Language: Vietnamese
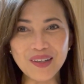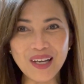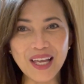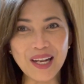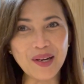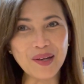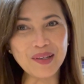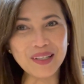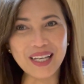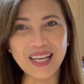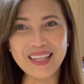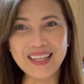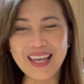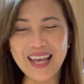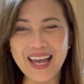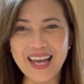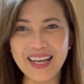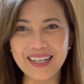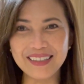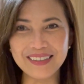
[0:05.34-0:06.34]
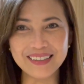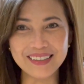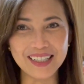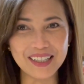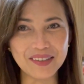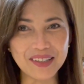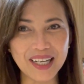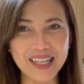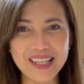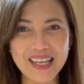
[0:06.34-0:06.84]
hello cả nhà hương
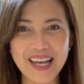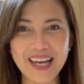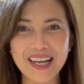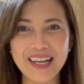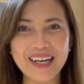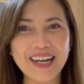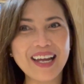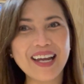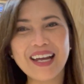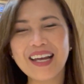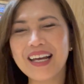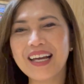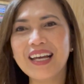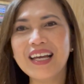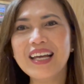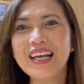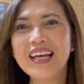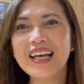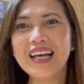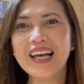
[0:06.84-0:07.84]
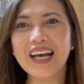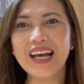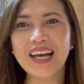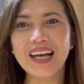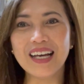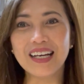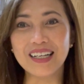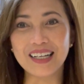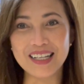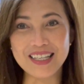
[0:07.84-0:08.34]
chào cả nhà nè
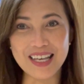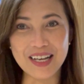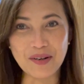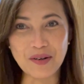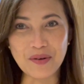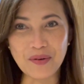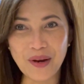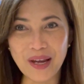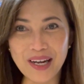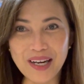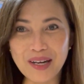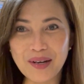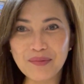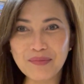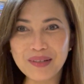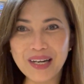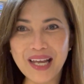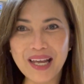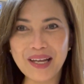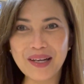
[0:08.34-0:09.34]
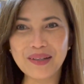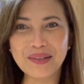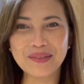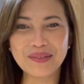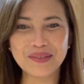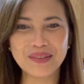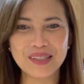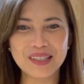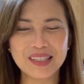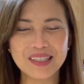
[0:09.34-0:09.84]
à, cả nhà có khỏe không
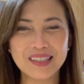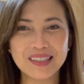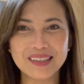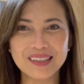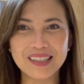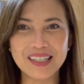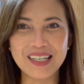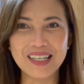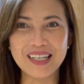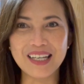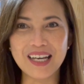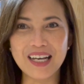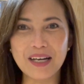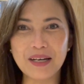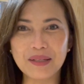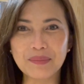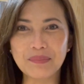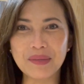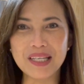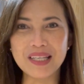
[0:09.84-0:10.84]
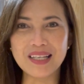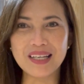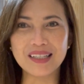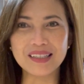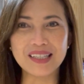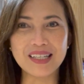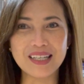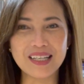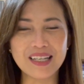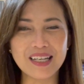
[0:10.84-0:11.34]
nào thì à, bây
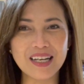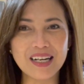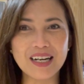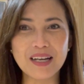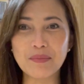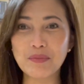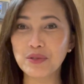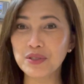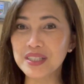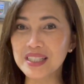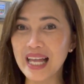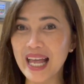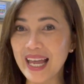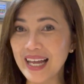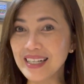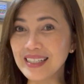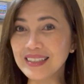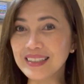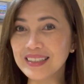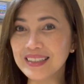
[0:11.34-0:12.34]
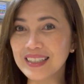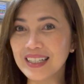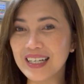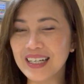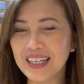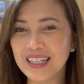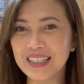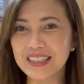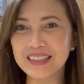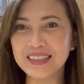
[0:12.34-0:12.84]
giờ thì à, là buổi sáng
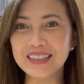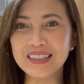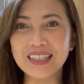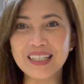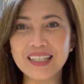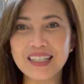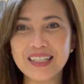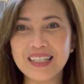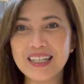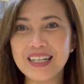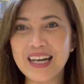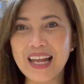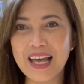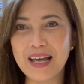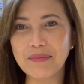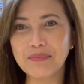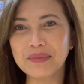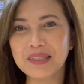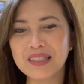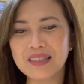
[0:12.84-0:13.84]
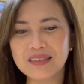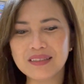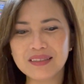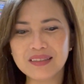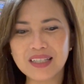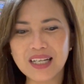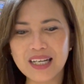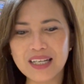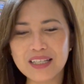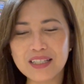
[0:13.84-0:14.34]
à, trước khi đi làm thì
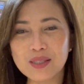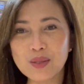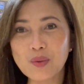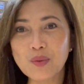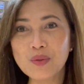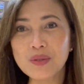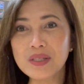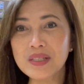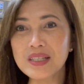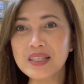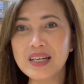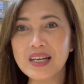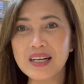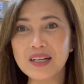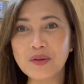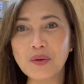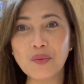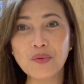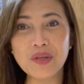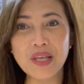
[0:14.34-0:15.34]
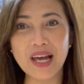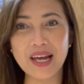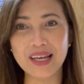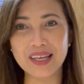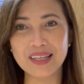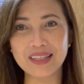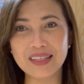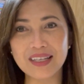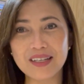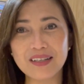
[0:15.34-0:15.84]
hương hay xuống à, ngủ
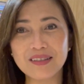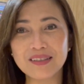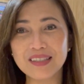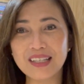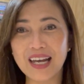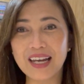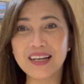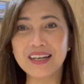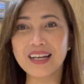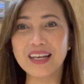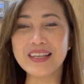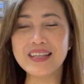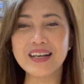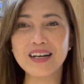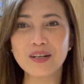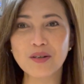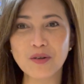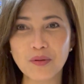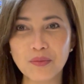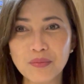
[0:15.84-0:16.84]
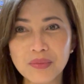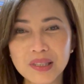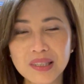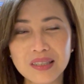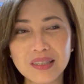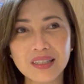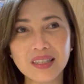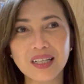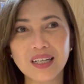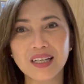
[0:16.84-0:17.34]
dậy thì hương dậy nãy giờ cũng
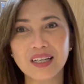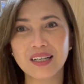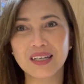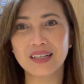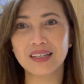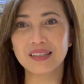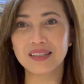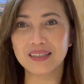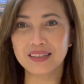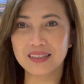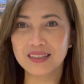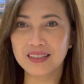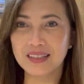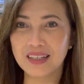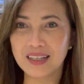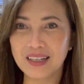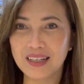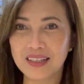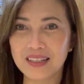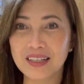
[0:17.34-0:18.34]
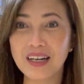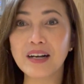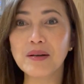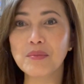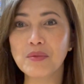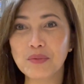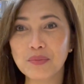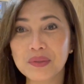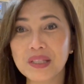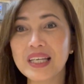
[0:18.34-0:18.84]
được à, à,
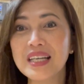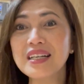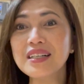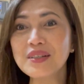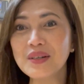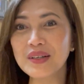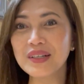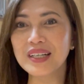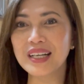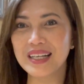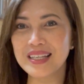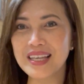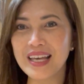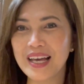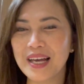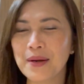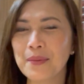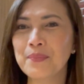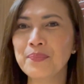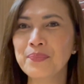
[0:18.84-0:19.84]
gần một tiếng rồi cả nhà